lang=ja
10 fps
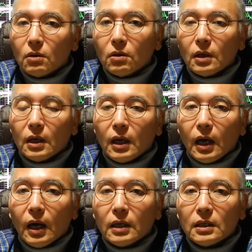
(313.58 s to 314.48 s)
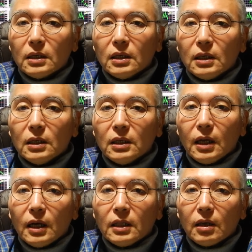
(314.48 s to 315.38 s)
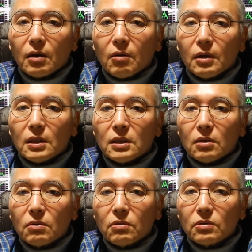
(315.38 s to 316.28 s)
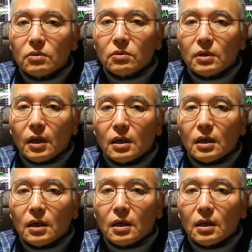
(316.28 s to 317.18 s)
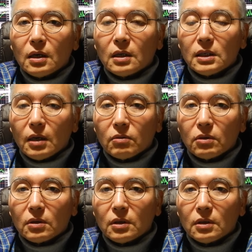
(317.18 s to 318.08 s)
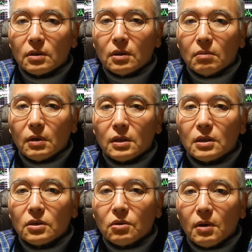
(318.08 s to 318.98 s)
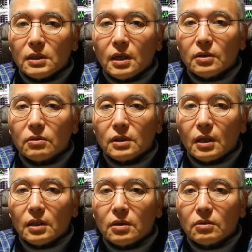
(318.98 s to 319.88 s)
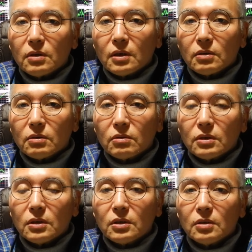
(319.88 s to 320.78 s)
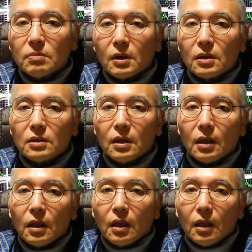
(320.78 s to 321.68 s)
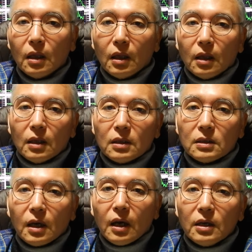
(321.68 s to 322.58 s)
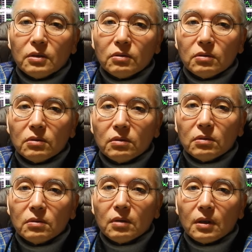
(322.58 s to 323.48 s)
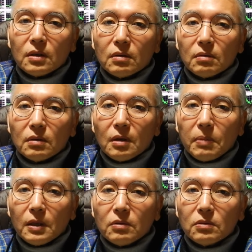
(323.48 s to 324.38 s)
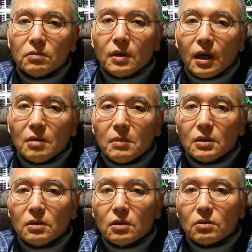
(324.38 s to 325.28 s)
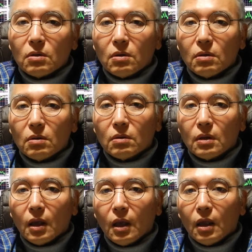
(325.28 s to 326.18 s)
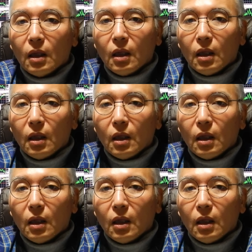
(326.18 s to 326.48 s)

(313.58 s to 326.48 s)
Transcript: これが切り開けたのは私は57歳の時です。私は昭和33年10月17日までですね。世界中はやっぱり上がいますでしょ。ね。